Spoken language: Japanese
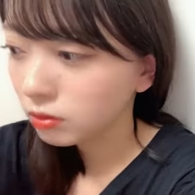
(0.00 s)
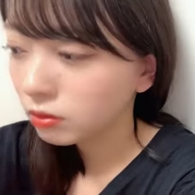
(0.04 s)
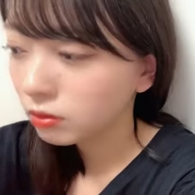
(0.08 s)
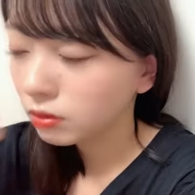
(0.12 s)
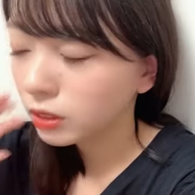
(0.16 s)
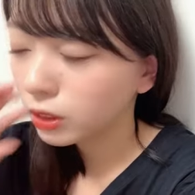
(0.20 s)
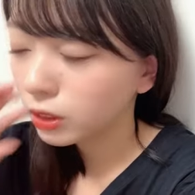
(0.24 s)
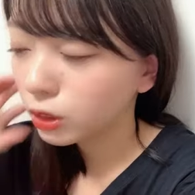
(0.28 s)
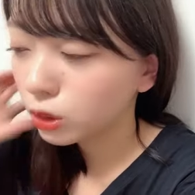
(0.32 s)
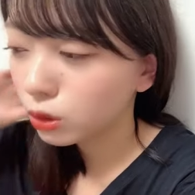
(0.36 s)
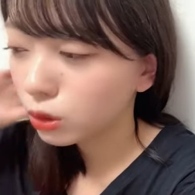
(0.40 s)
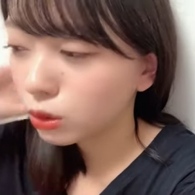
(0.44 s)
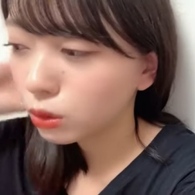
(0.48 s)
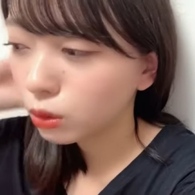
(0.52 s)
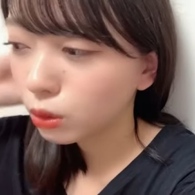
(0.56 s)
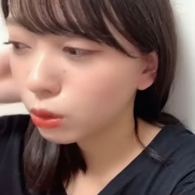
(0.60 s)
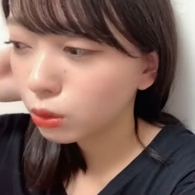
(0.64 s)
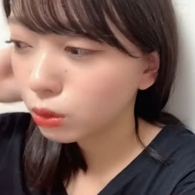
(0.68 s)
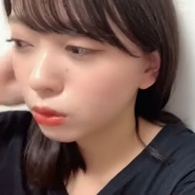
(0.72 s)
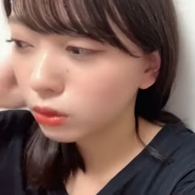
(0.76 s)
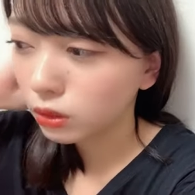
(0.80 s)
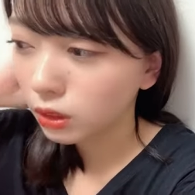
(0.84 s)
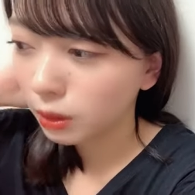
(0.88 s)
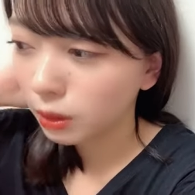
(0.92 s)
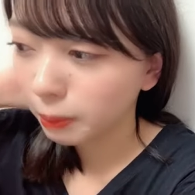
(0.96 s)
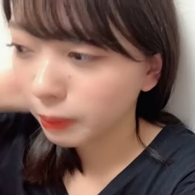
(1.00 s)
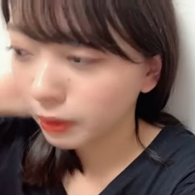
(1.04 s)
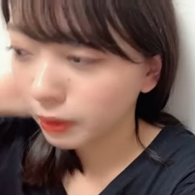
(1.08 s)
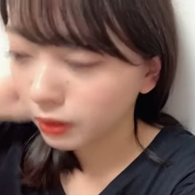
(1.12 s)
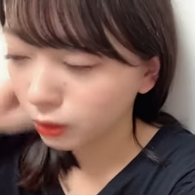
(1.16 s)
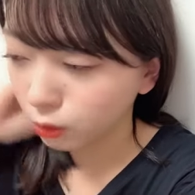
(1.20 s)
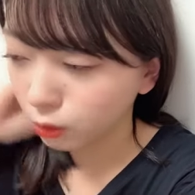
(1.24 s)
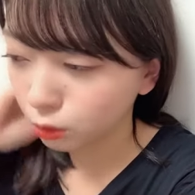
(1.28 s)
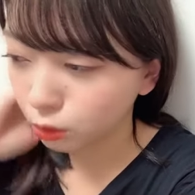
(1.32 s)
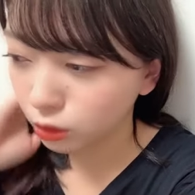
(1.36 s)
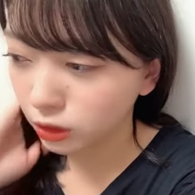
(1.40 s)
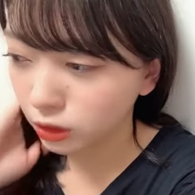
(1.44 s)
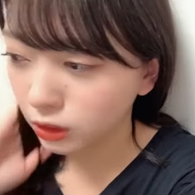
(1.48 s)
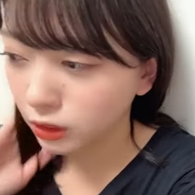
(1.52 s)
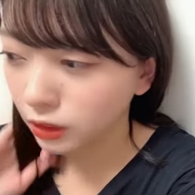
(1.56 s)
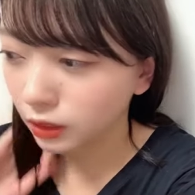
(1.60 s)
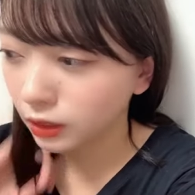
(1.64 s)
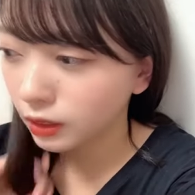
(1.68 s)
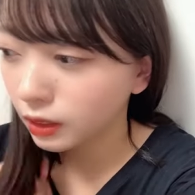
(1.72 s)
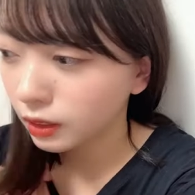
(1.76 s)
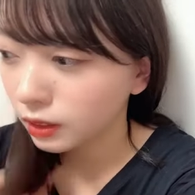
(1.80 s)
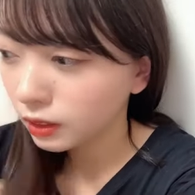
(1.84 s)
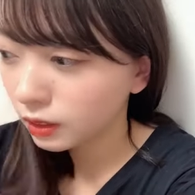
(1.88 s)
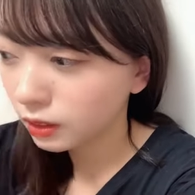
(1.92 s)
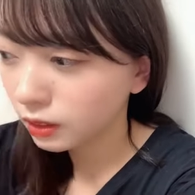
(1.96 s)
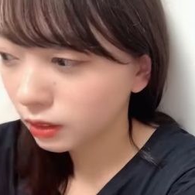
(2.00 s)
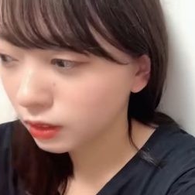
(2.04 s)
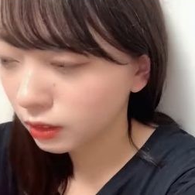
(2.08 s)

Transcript: 25分にまた教えていただ